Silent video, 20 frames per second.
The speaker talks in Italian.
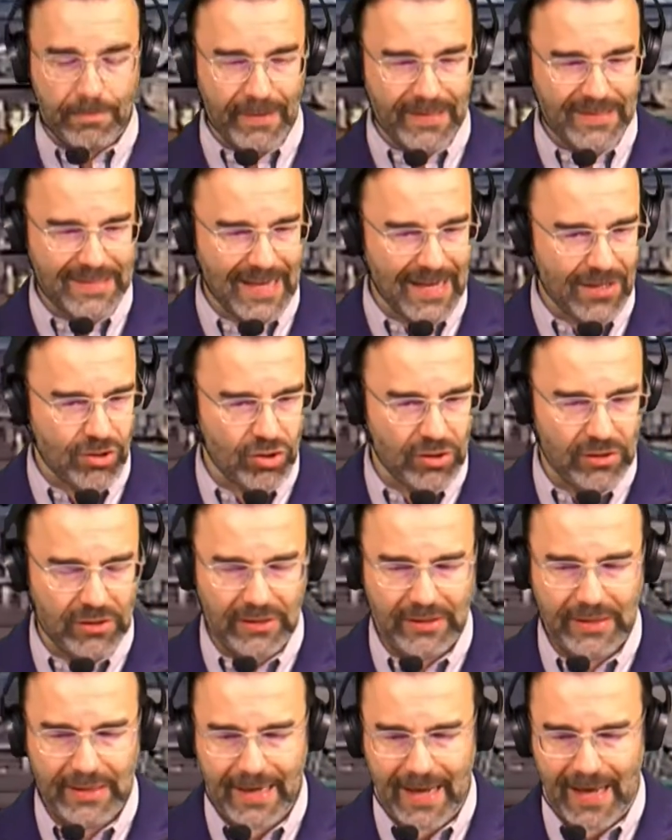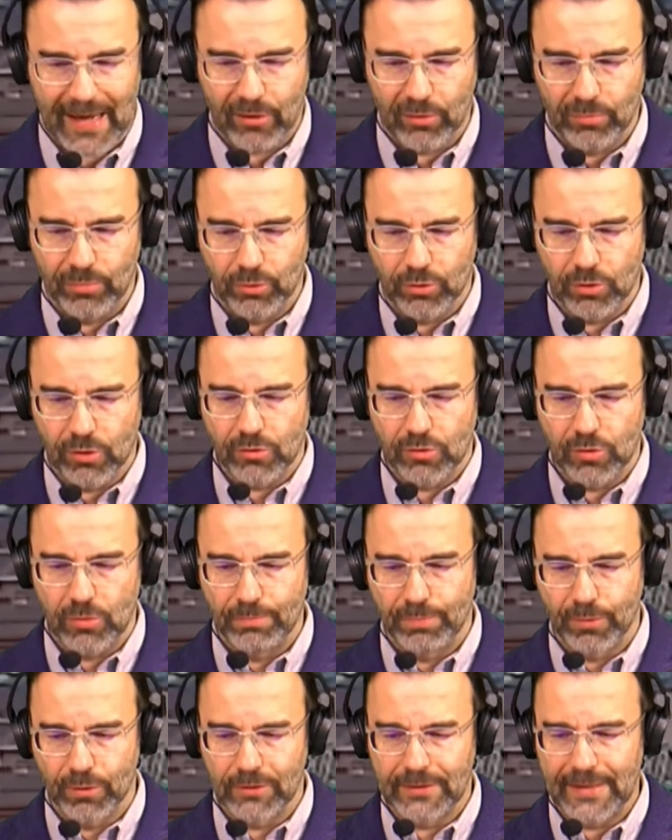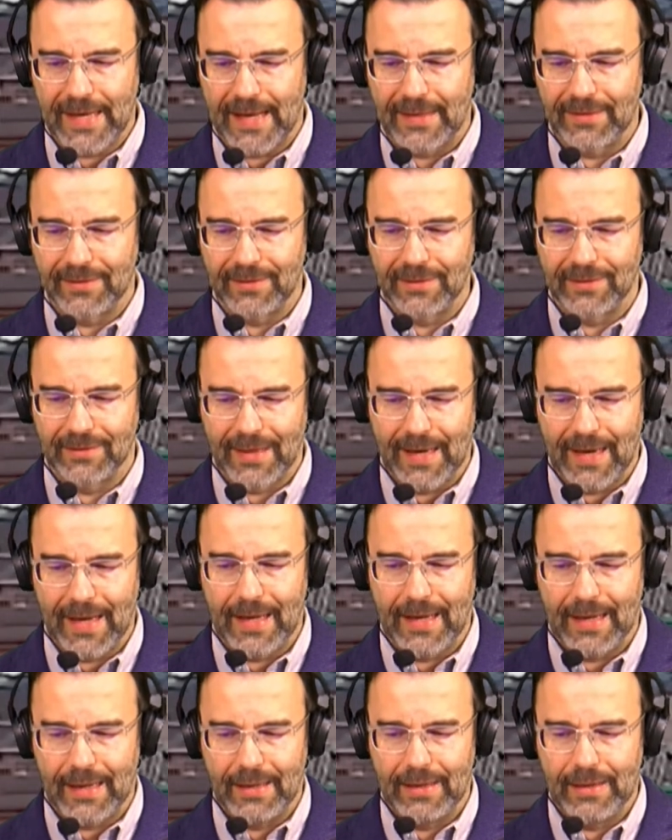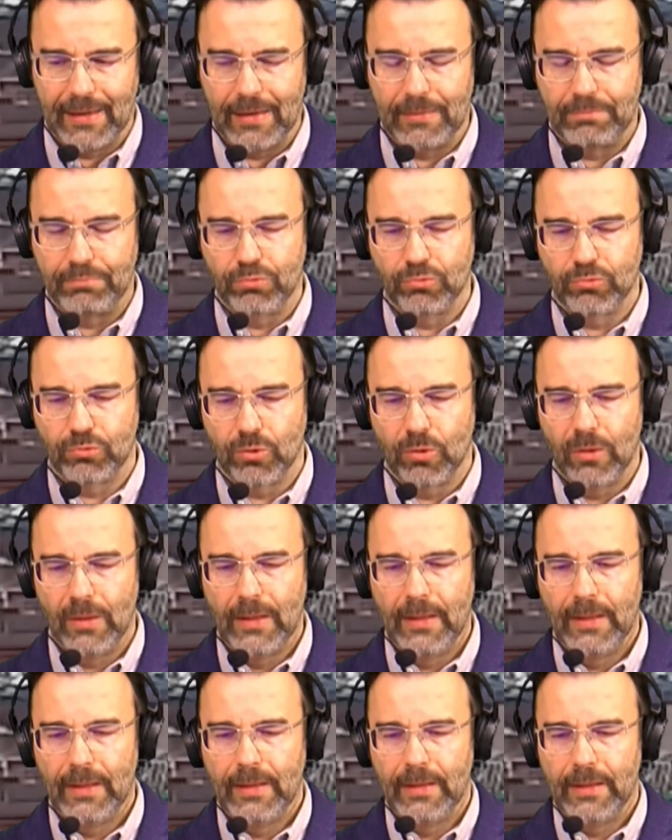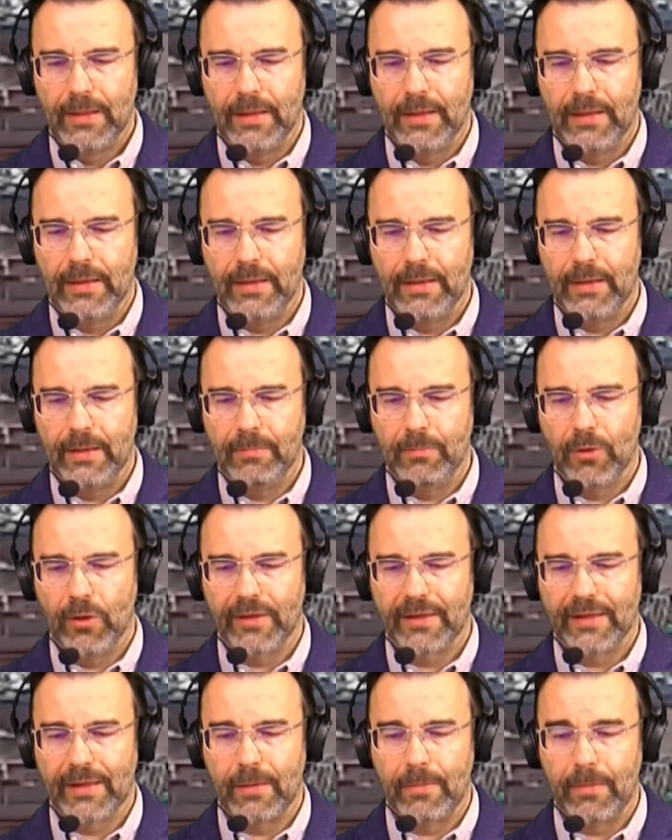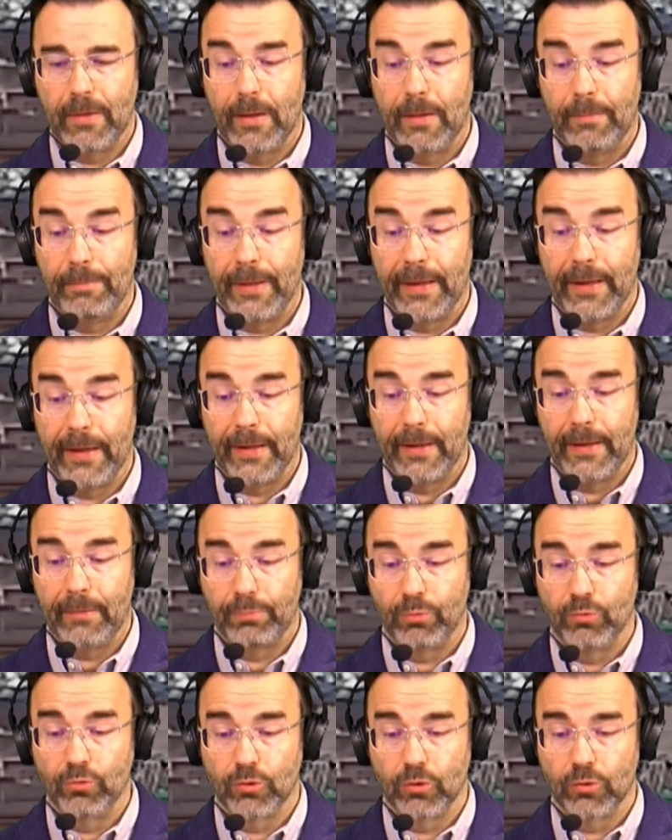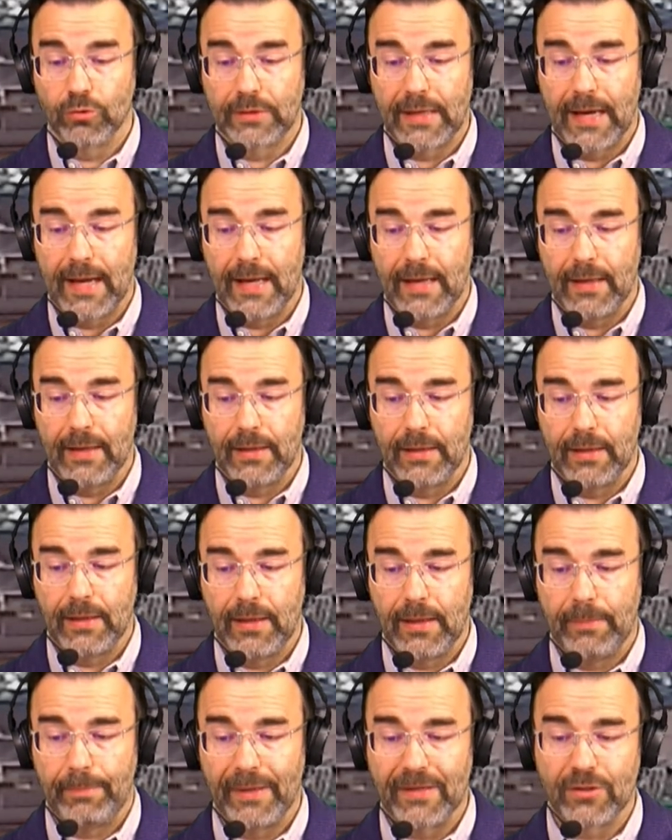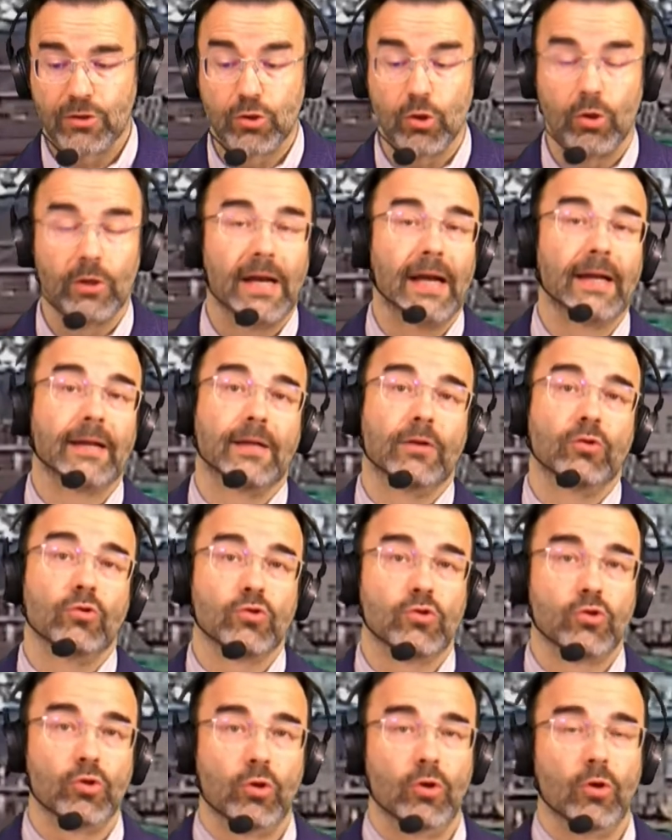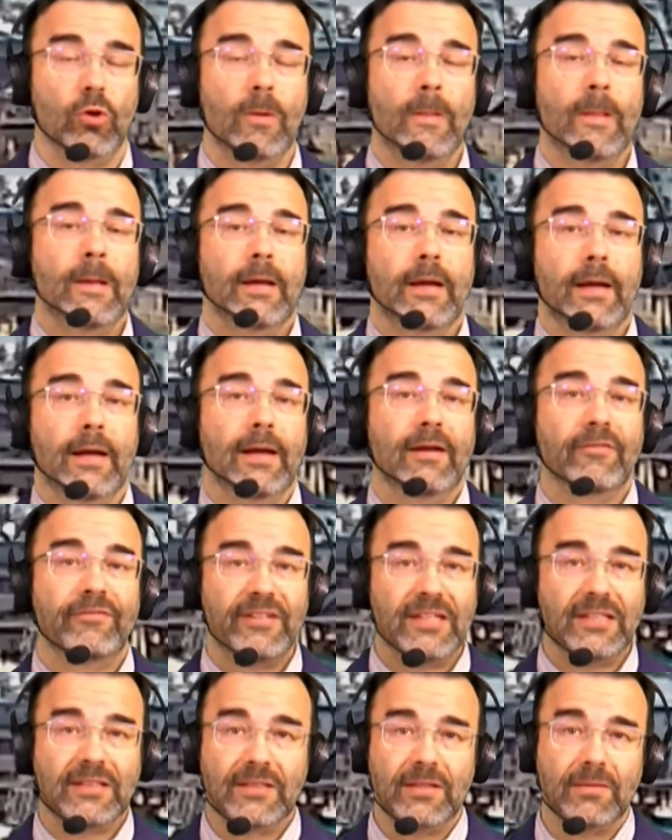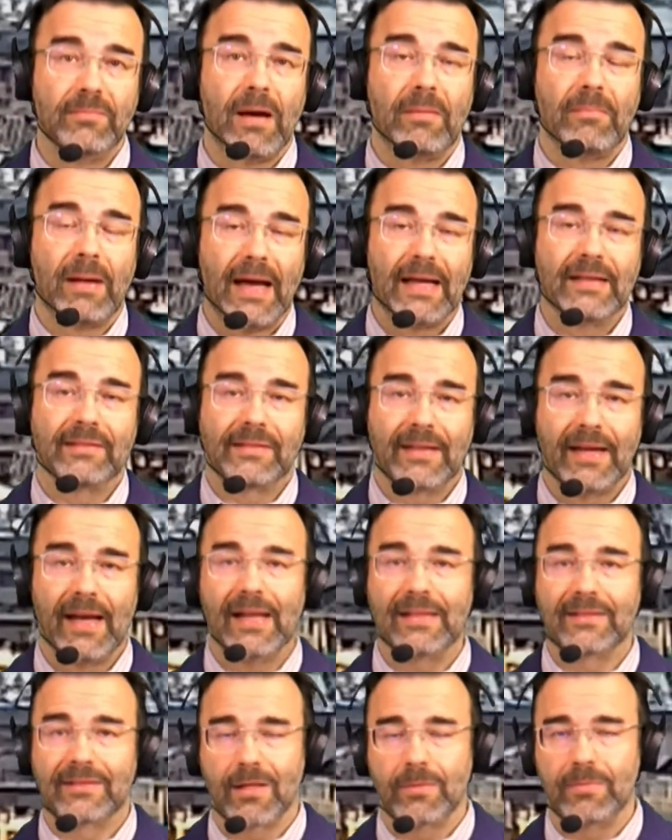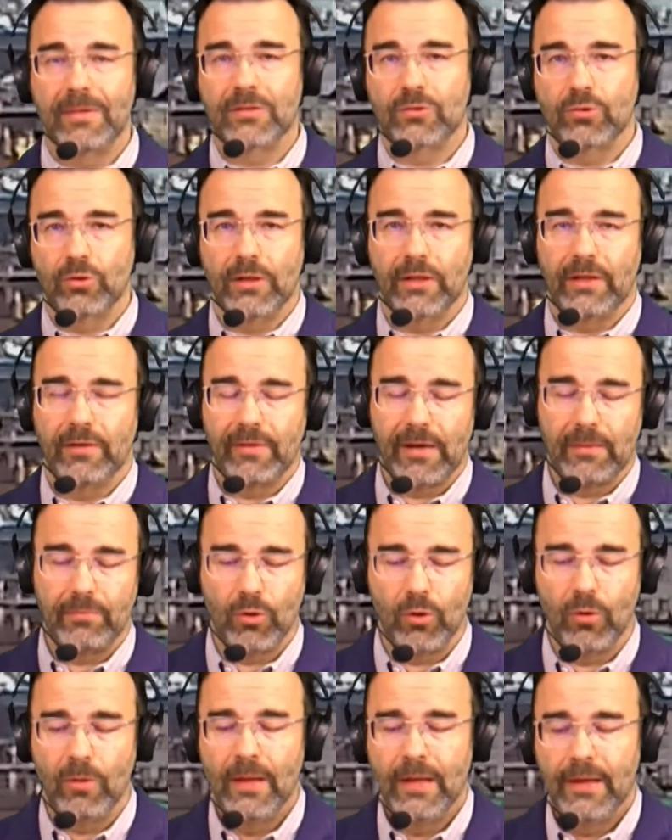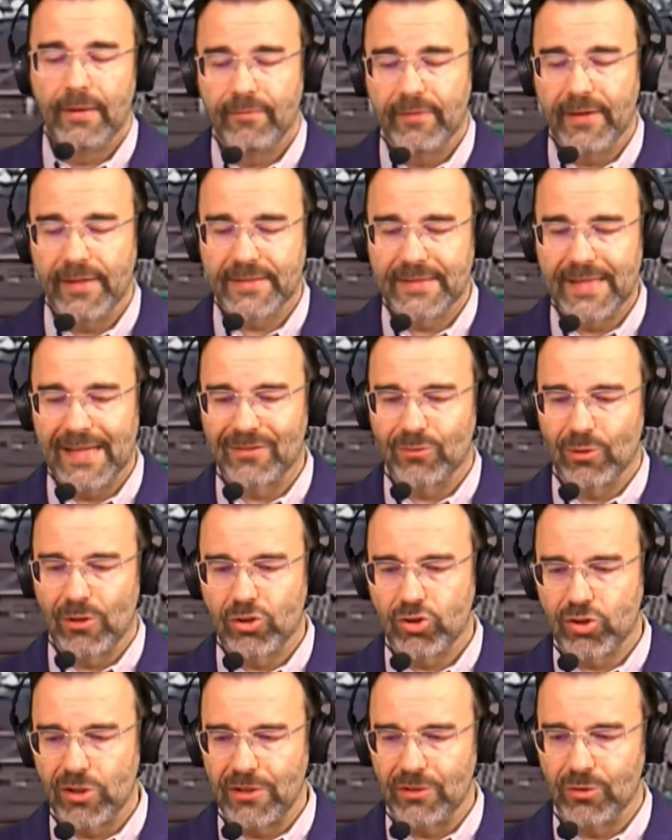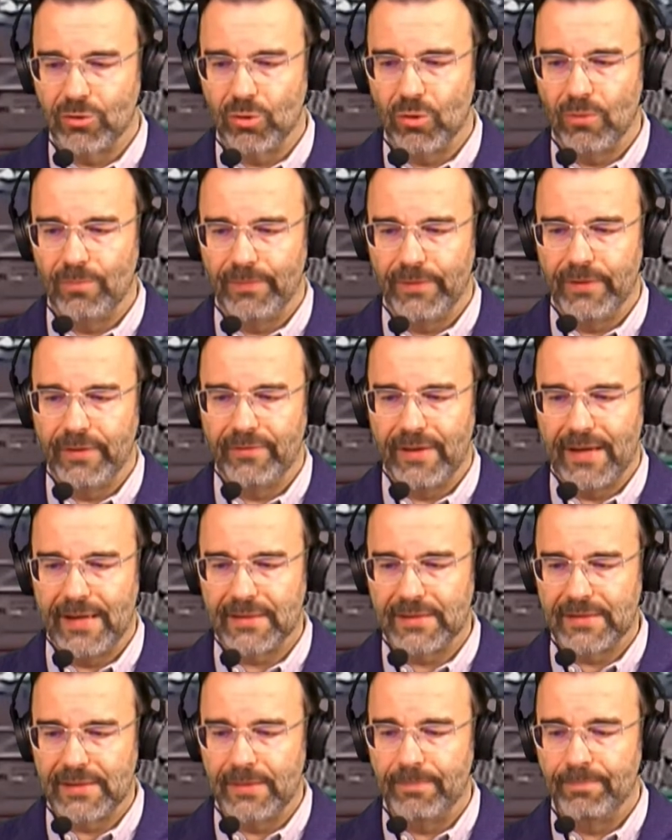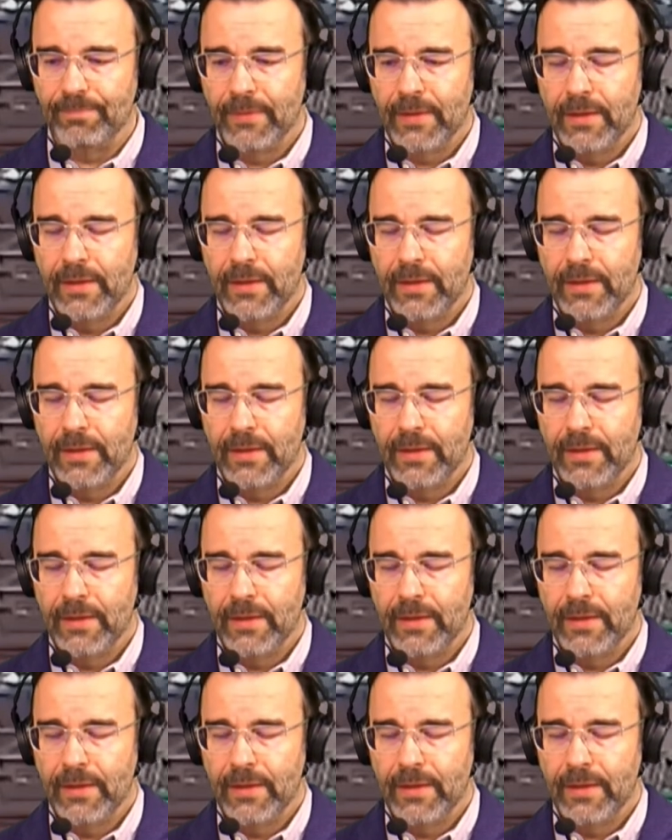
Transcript: passaggi di denaro piuttosto importanti tra, eh, appunto, eh, Monica, eh, appunto, tra eh, le persone, anche non solo eh, la vittima, ma anche altre persone che avrebbero versato al centro diverse,